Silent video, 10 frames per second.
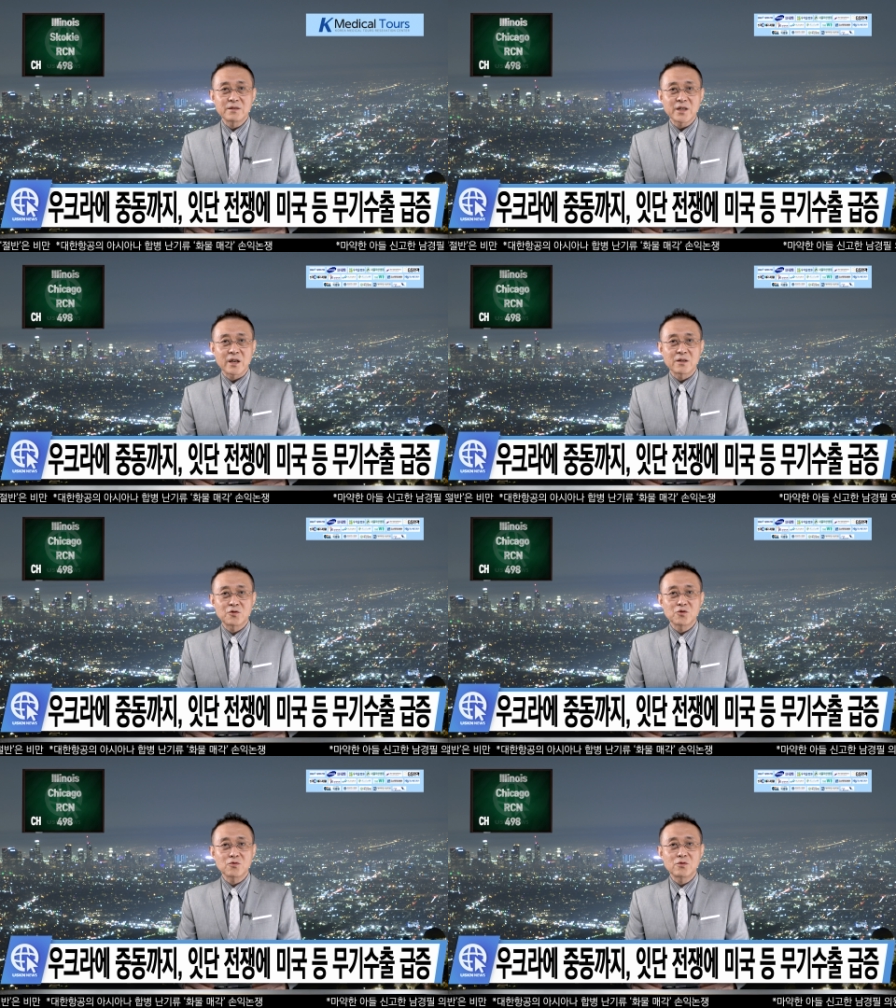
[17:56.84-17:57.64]
전쟁,
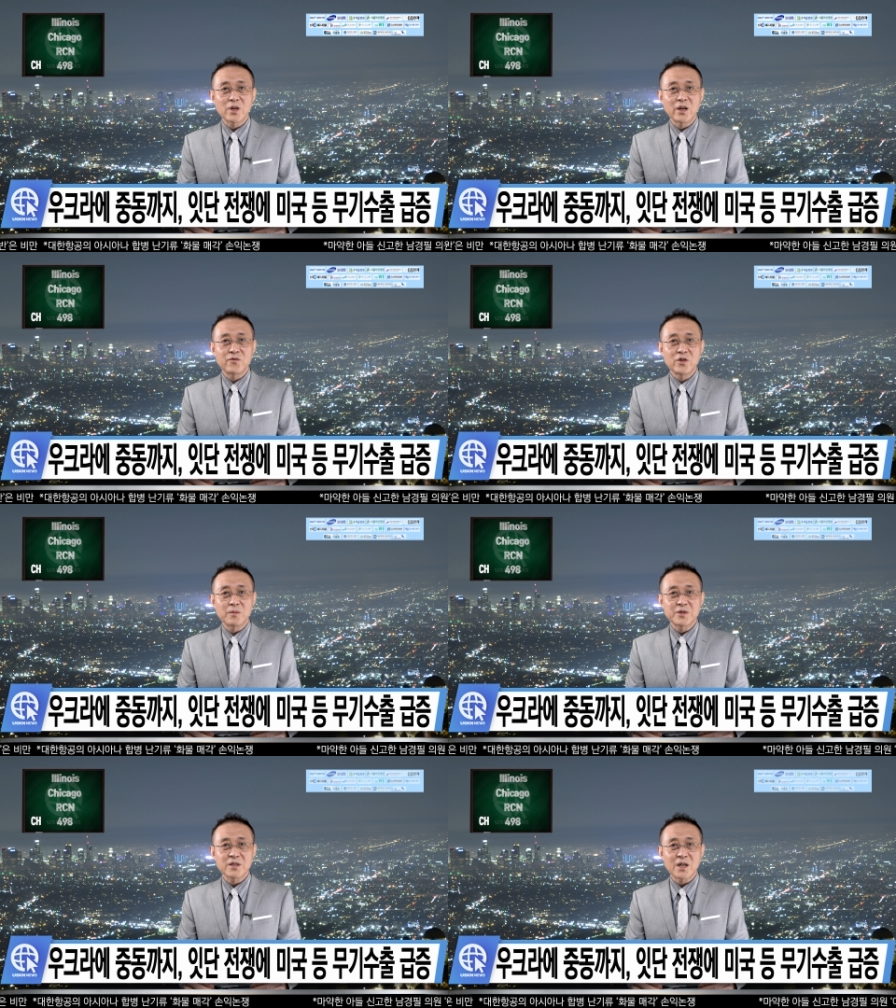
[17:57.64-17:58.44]
중국의
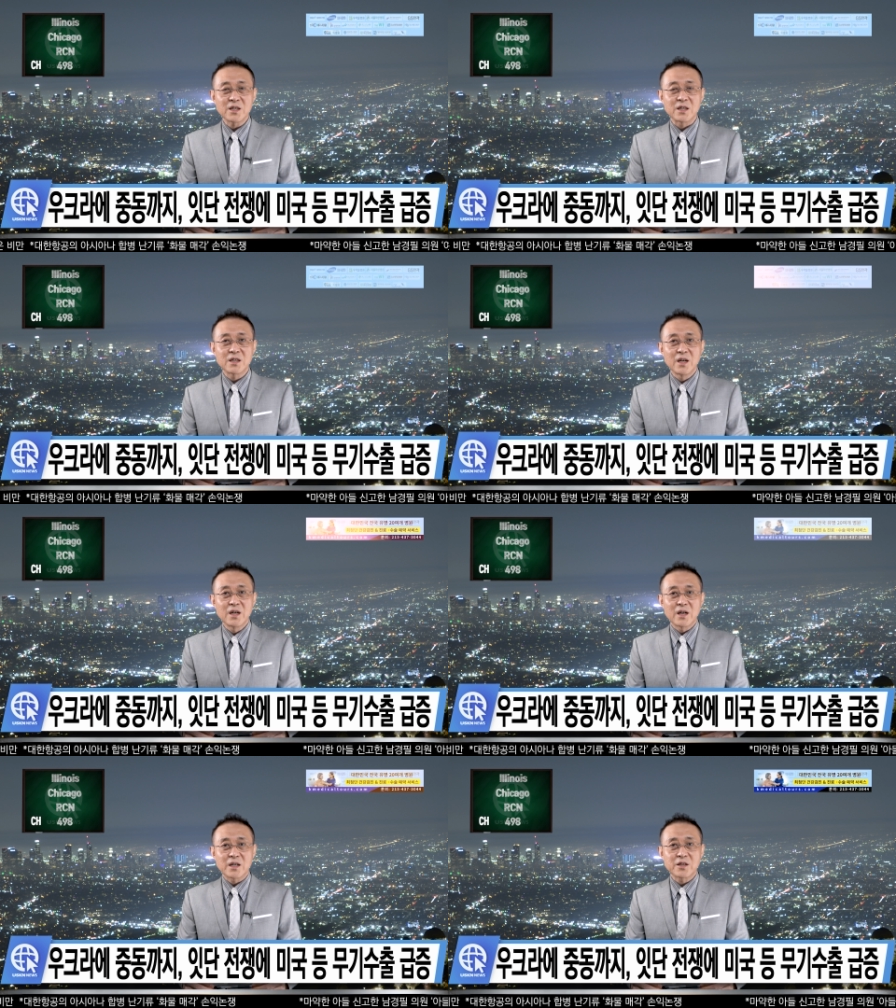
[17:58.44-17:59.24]
위협 증가 등
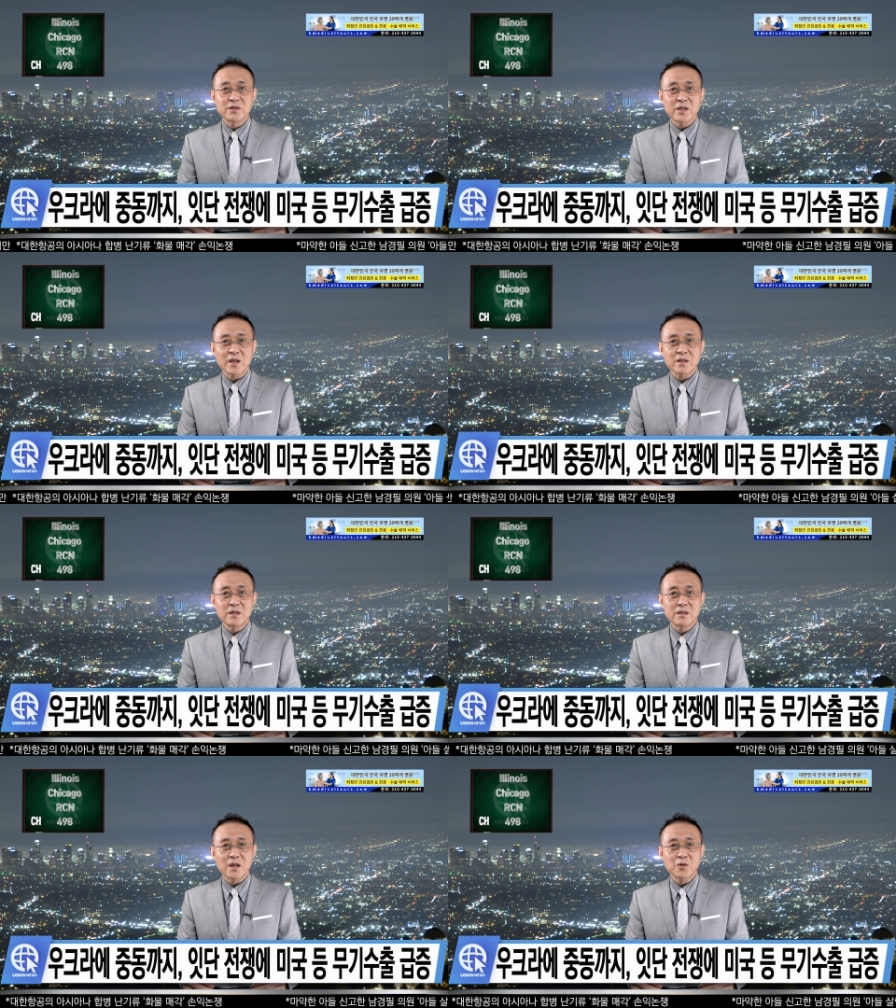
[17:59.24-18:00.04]
아, 전 세계
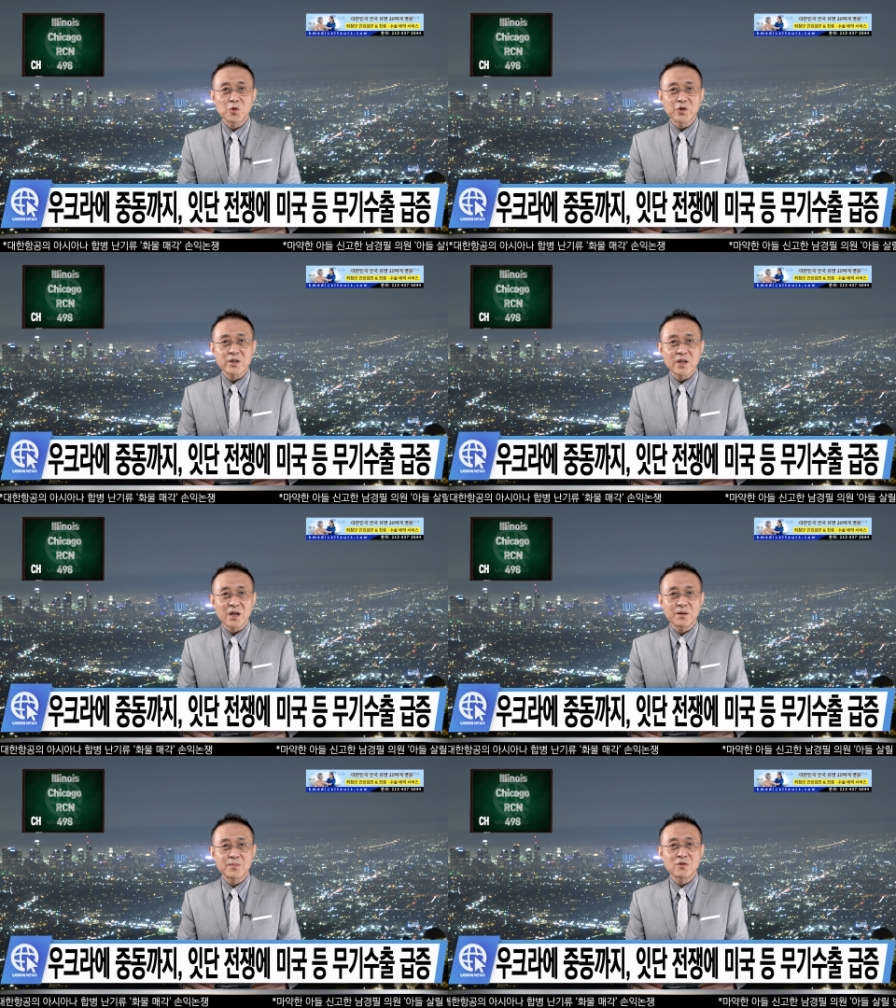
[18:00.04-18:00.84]
긴장 고조에
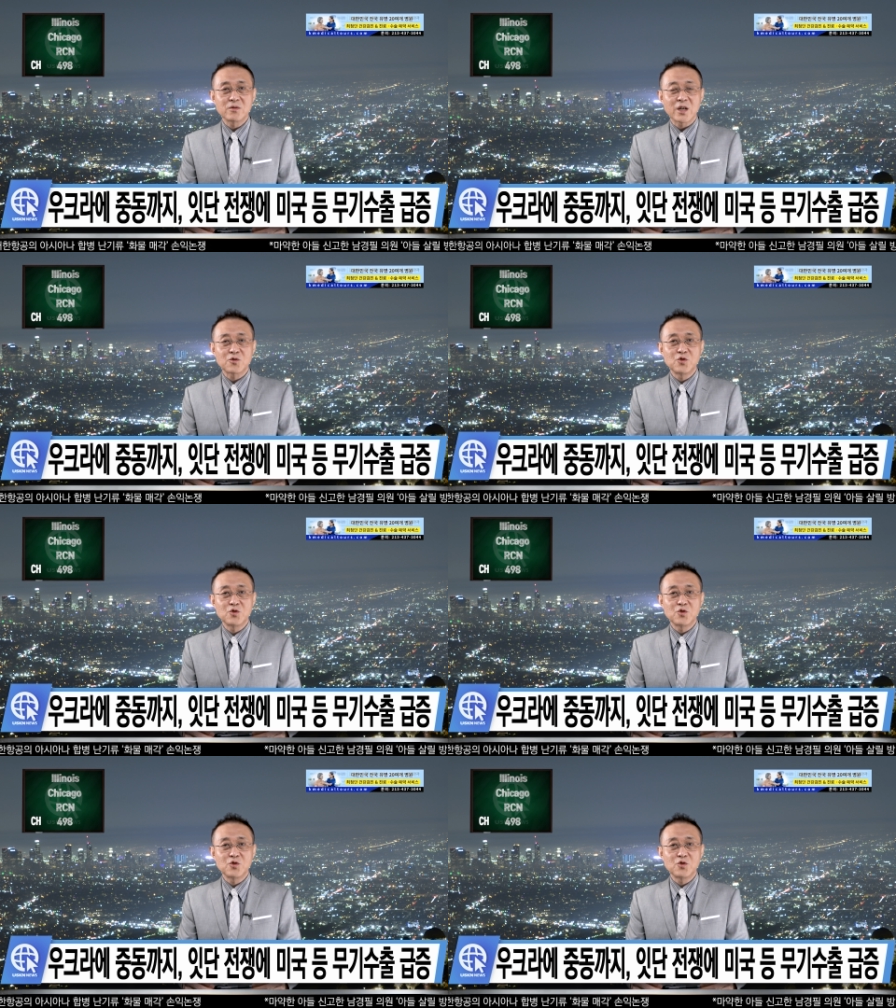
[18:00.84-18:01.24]
따라 미국 내